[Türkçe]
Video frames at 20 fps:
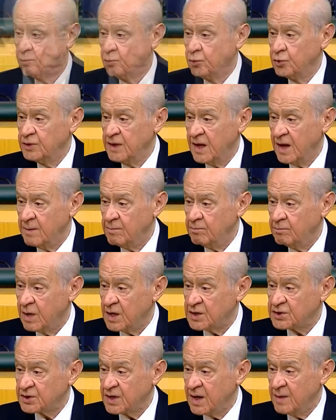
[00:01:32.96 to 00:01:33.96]
Bu dem
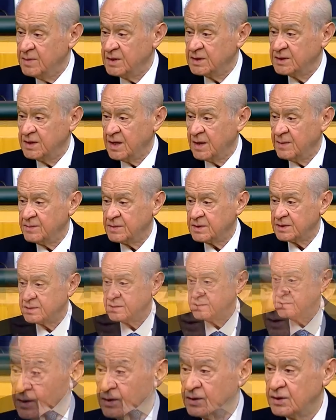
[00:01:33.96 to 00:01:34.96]
başka bir
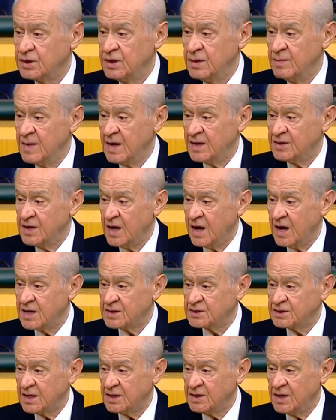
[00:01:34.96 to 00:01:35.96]
demdir. Kime
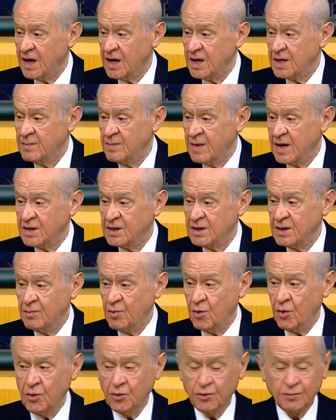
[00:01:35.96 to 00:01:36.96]
değerse değirmen
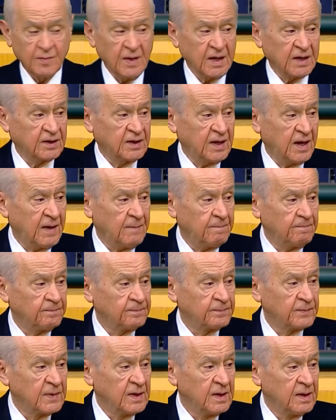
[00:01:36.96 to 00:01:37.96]
gibi öğütmekte,
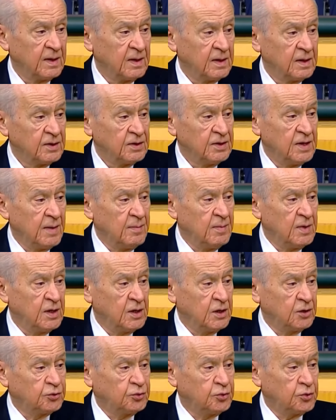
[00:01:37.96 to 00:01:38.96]

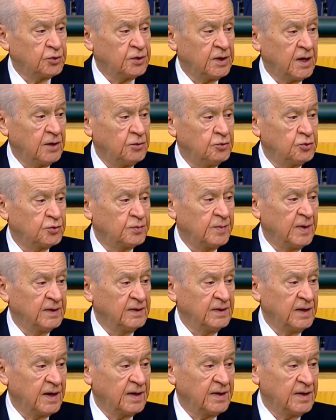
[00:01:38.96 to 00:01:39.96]
yeminli Türkiye
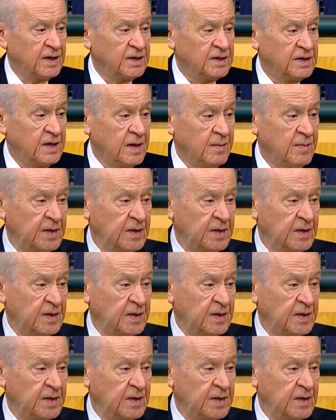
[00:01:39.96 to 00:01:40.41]
düşmanlarına yem